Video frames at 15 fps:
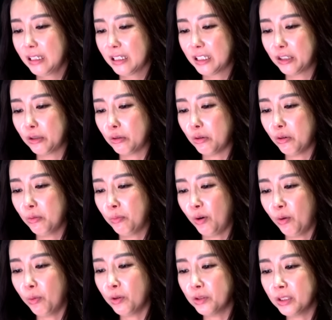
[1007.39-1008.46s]
네. 그리고
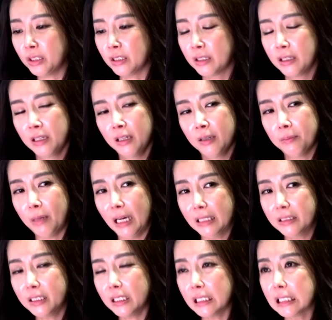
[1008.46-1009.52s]
법원이
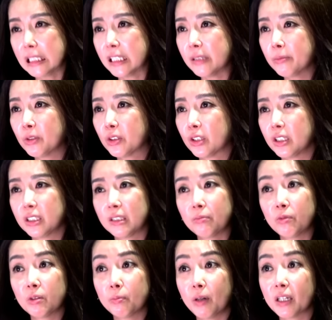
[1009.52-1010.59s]
만일에 이심을
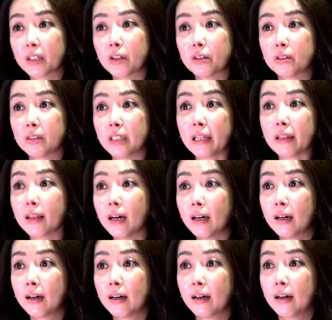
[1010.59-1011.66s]
뒤집는 판결을
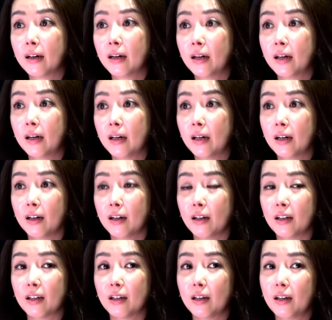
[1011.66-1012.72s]
낸다. 음. 아,
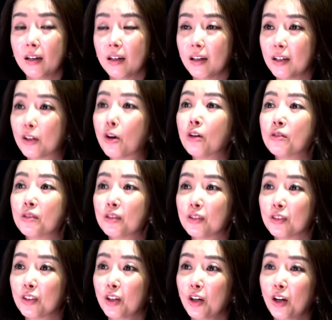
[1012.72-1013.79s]

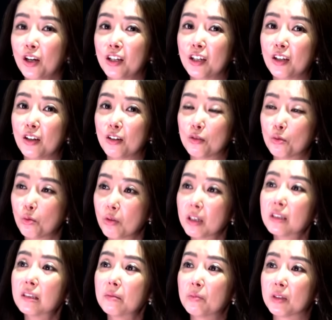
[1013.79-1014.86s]
이거는
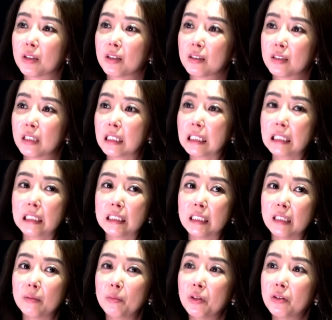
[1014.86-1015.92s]
똑같습니다. 이제
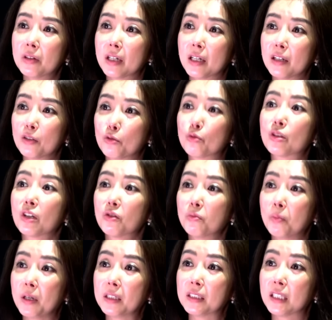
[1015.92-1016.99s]
이재명의 유창훈
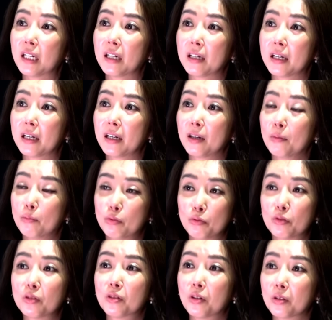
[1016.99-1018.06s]
판사의
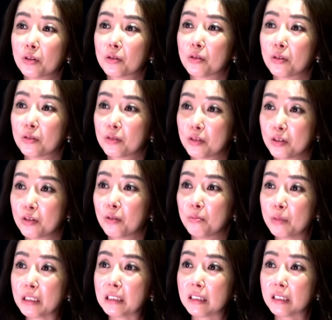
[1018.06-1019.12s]
부글거렸던 그런 음.
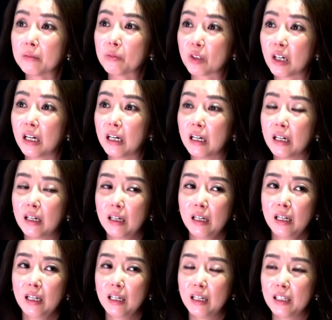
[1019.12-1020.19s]
민심과
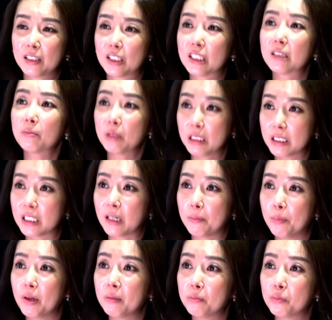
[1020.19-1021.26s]
어, 지금 이
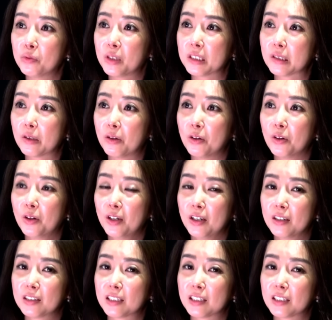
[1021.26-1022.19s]
재판부에서 음.